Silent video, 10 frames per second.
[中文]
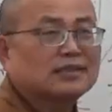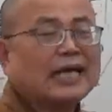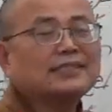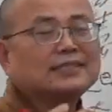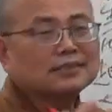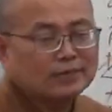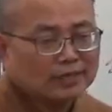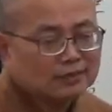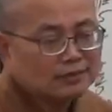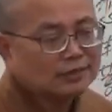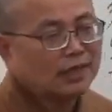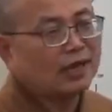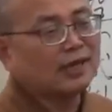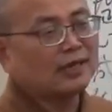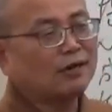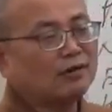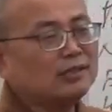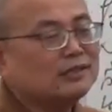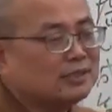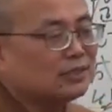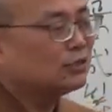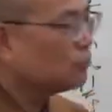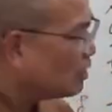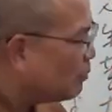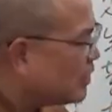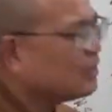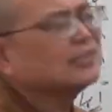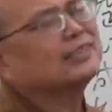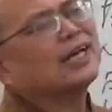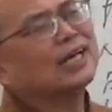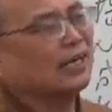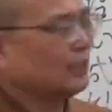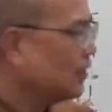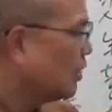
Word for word: 盖寺院啊，然后印经书，就变成是这样了。